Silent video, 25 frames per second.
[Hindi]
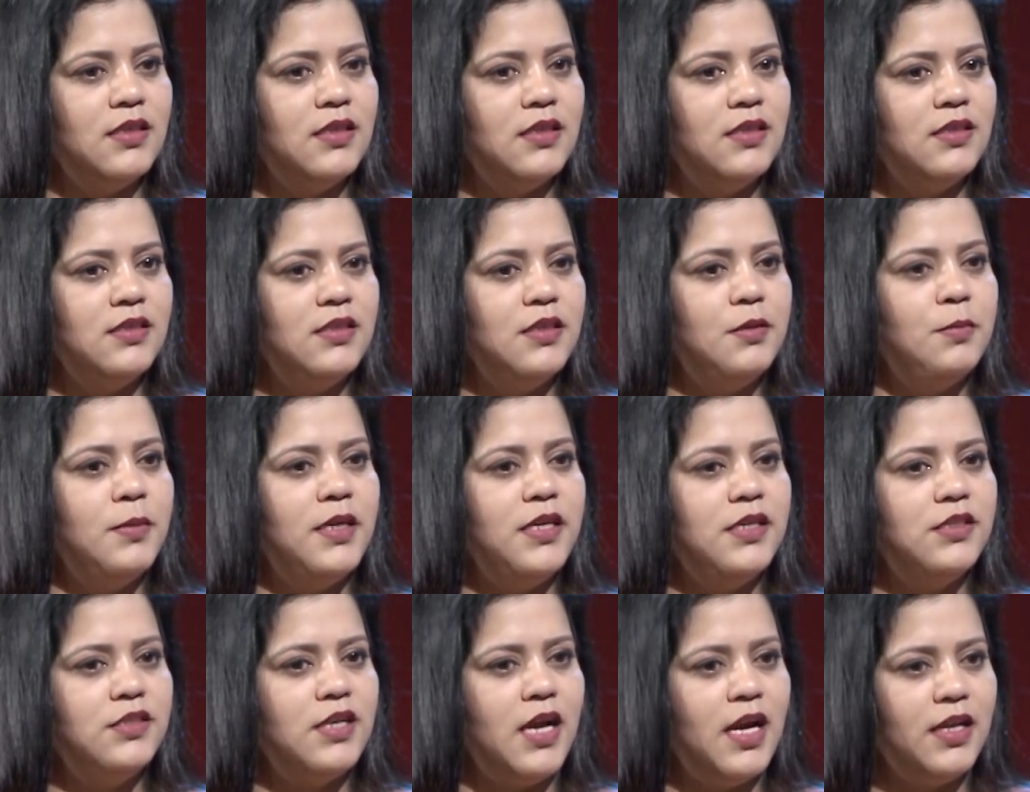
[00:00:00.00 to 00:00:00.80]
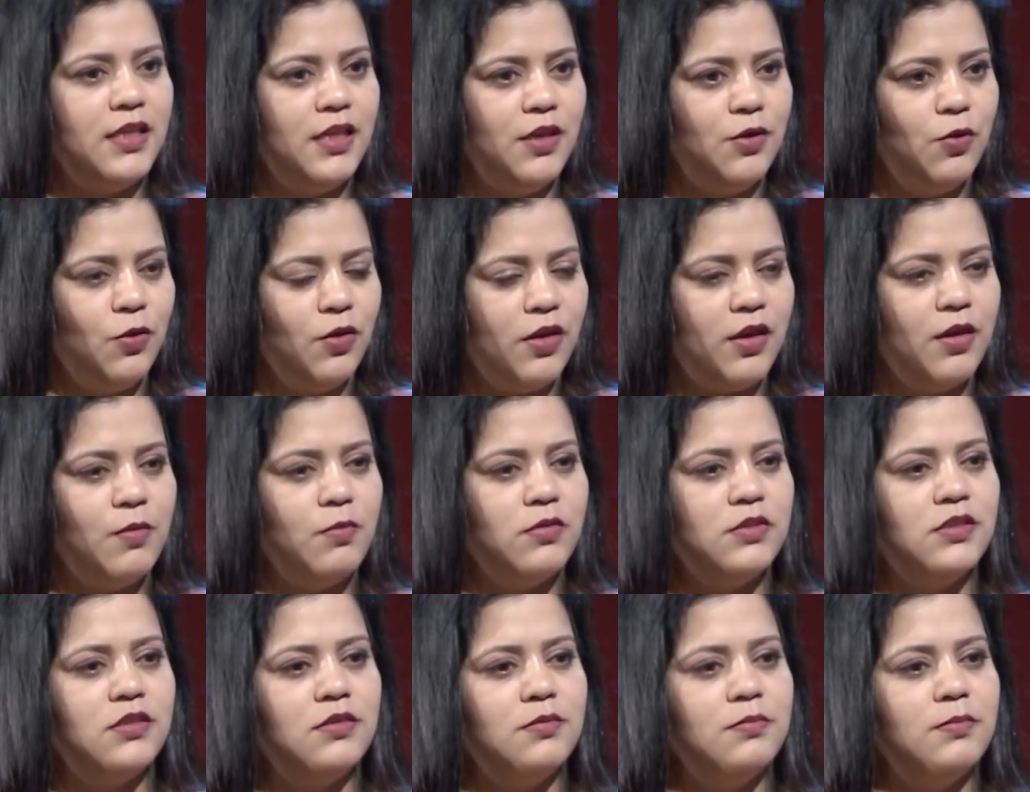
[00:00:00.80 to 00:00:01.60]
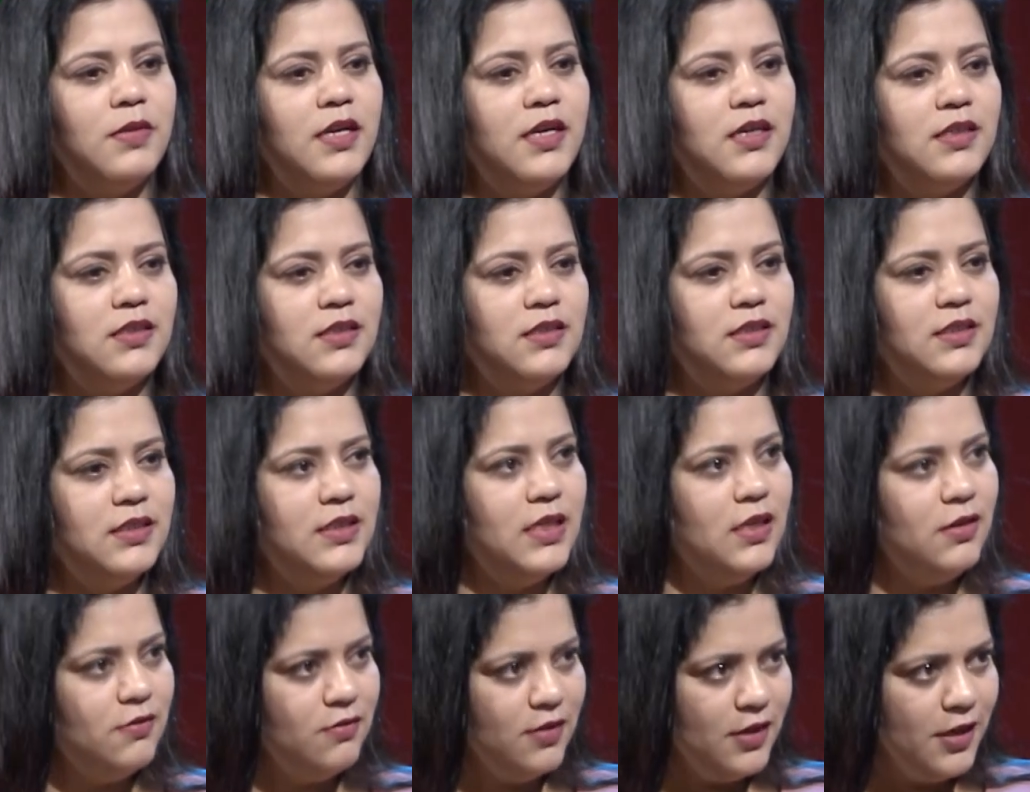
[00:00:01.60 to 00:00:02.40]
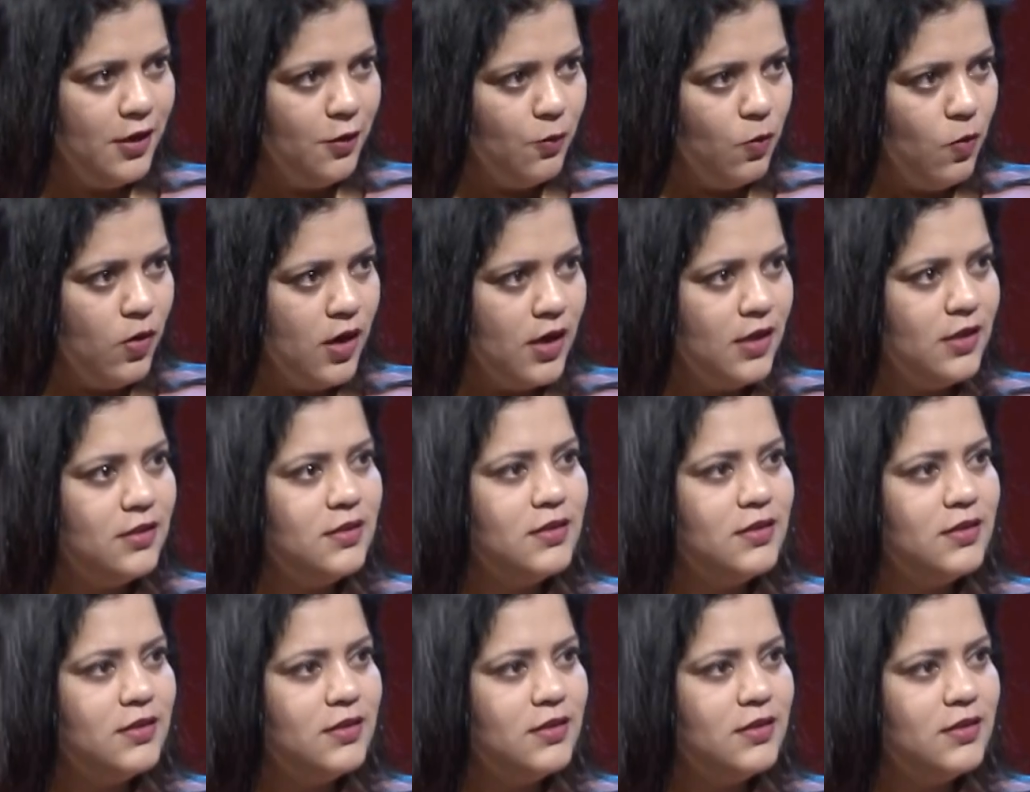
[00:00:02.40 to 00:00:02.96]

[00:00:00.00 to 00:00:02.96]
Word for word: जी मेरी शादी होके मुझे मेरा डिलीवरी हुआ